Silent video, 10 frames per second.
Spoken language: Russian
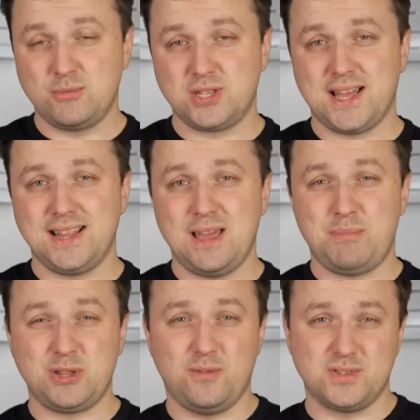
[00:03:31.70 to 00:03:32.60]
Потому что когда я
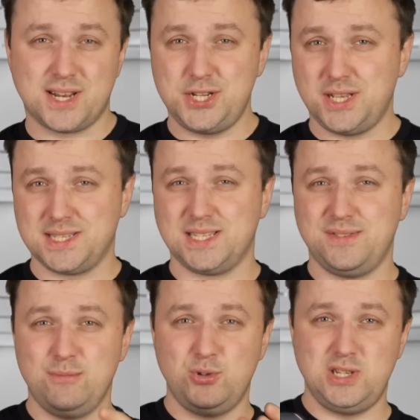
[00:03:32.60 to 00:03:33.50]
потом возвращался к
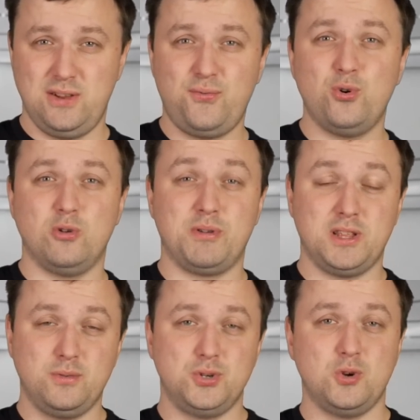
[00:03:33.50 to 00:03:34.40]
своему телефону
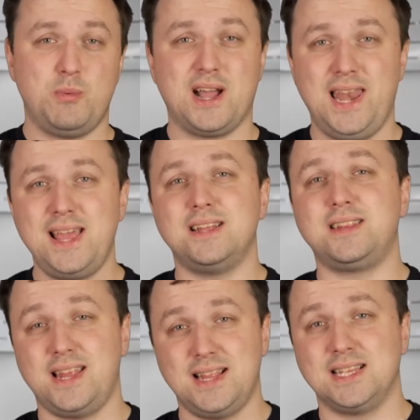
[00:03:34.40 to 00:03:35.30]
предыдущего поколения,
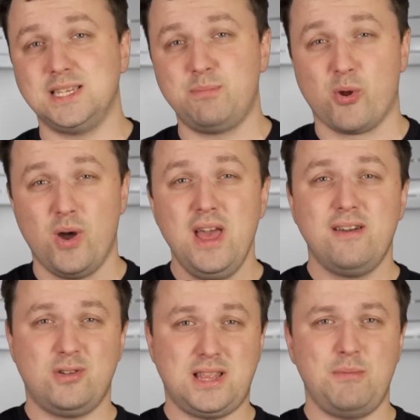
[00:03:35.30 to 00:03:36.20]
13 Pro,
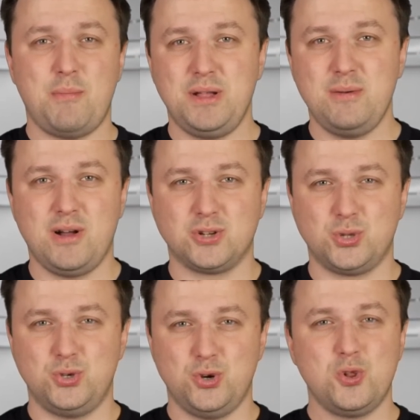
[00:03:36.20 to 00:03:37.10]
вот там я понимал,
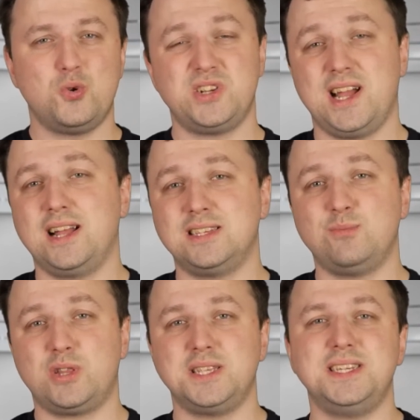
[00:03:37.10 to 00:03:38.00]
что челка уже как-то
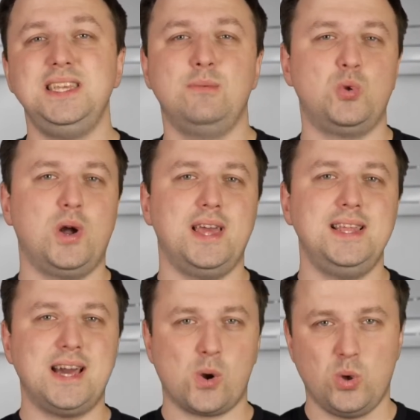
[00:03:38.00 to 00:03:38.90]
смотрится немного
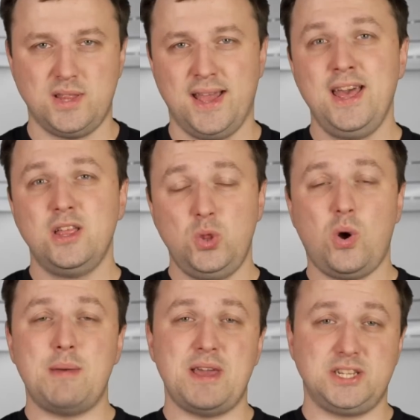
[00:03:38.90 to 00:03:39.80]
инородно.
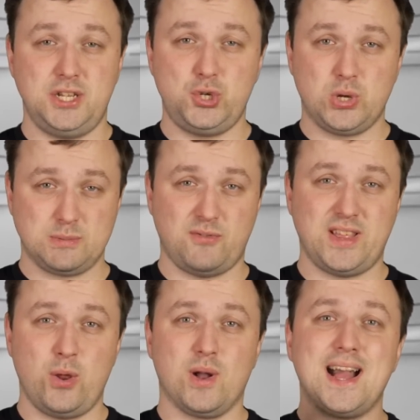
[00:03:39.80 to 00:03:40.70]
Но, опять же, еще раз
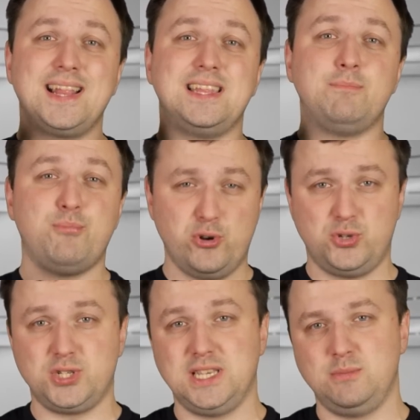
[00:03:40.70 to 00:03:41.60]
повторю, когда ты
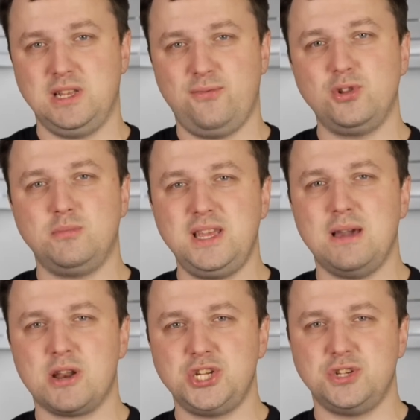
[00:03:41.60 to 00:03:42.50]
пользуешься этим телефоном, ты
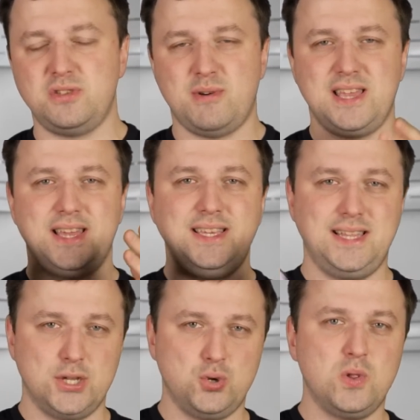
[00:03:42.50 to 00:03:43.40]
не обращаешь внимания
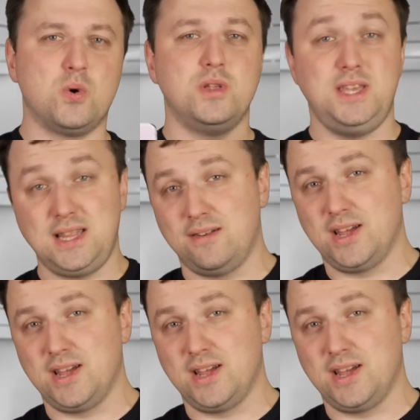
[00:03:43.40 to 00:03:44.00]
ни на челку, ни